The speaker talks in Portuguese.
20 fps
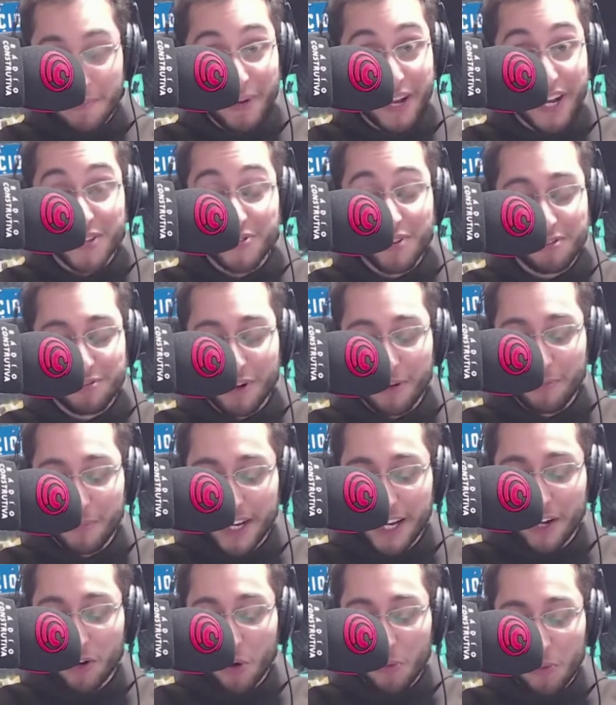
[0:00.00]
para sua
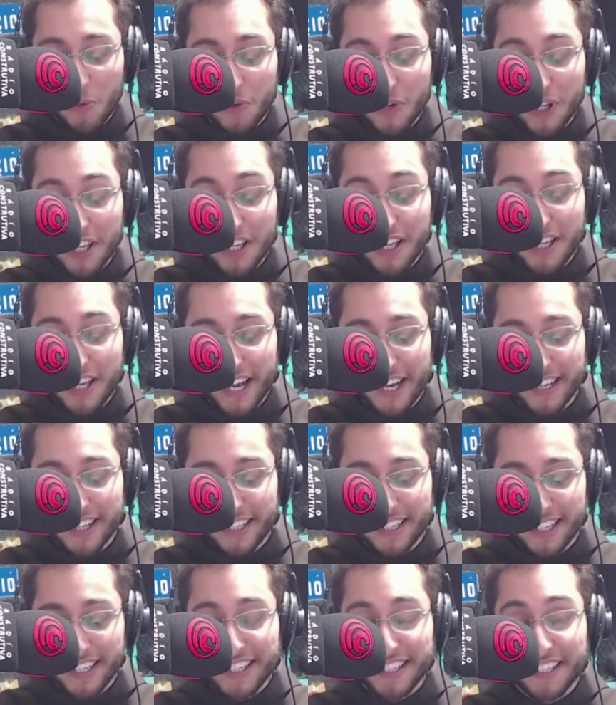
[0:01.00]
família, como um guia
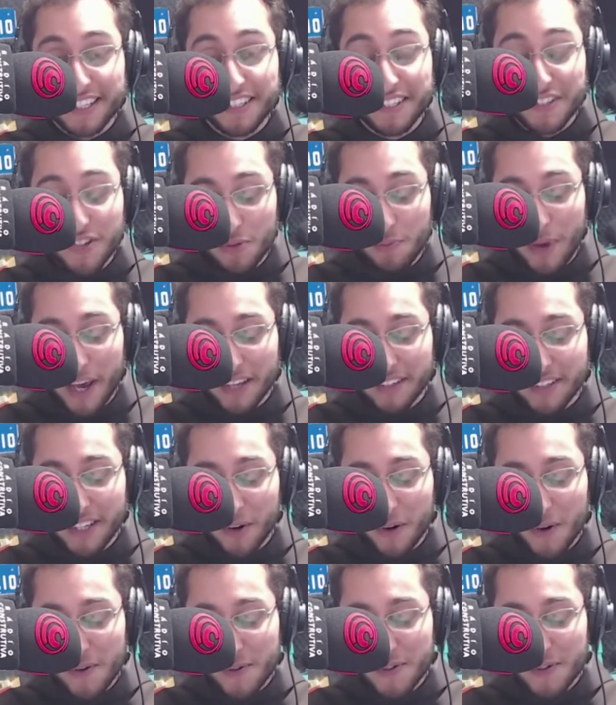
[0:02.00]
que desperte a
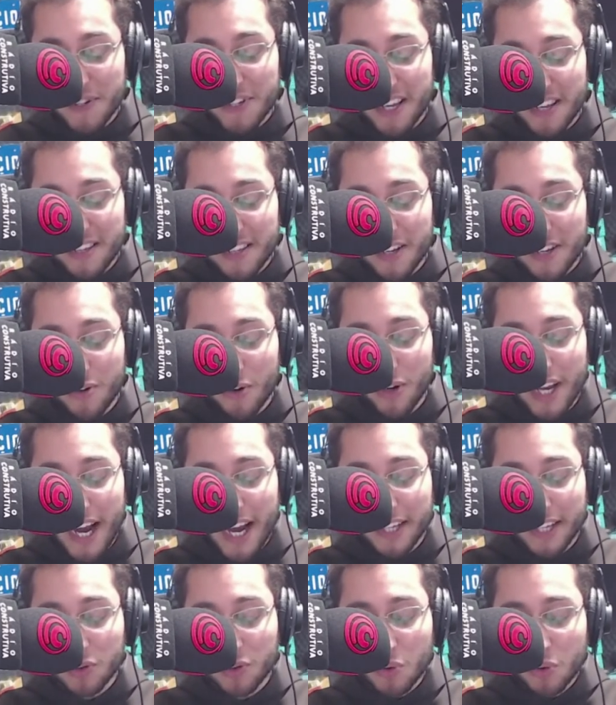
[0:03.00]
consciência de
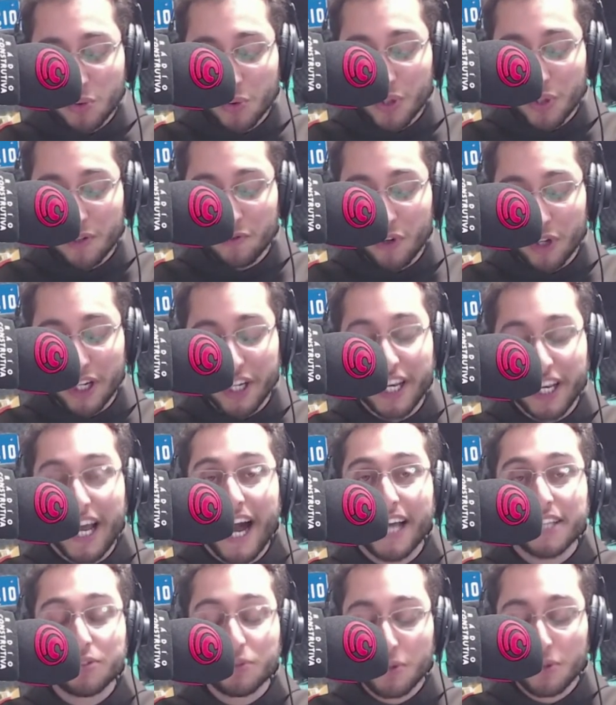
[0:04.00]
olhar tudo que foi
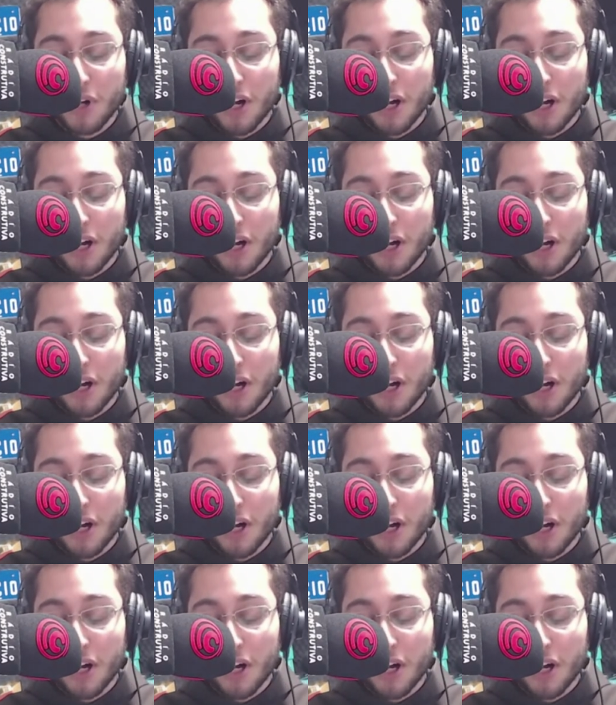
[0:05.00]
criado